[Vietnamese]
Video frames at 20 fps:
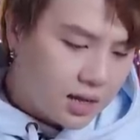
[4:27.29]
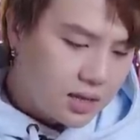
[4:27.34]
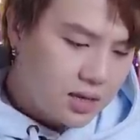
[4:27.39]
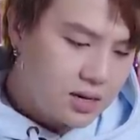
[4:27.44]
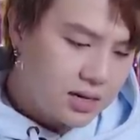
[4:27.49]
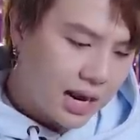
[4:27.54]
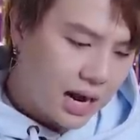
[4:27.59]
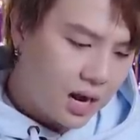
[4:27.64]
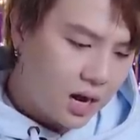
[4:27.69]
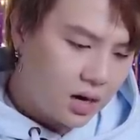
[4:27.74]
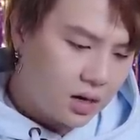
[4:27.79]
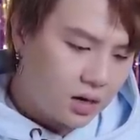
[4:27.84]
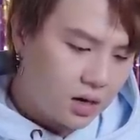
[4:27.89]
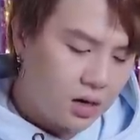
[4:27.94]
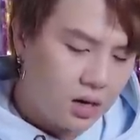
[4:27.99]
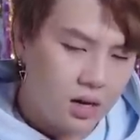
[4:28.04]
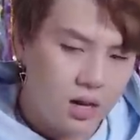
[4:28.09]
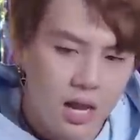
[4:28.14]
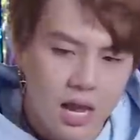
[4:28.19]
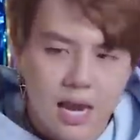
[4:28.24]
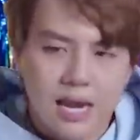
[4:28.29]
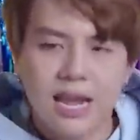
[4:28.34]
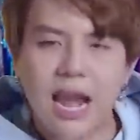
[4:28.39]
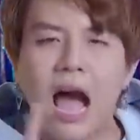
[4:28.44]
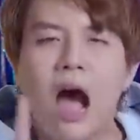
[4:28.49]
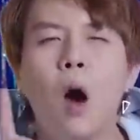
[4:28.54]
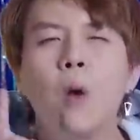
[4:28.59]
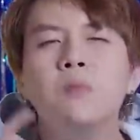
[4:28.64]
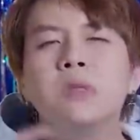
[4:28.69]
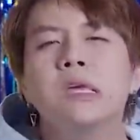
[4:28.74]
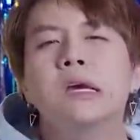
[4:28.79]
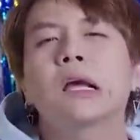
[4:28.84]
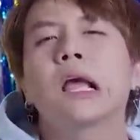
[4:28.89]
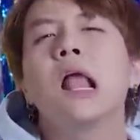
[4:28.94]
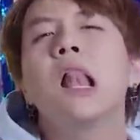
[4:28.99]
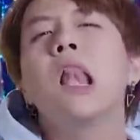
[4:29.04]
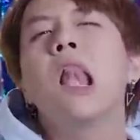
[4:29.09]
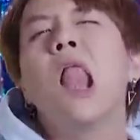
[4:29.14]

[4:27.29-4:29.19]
như cái nào như cái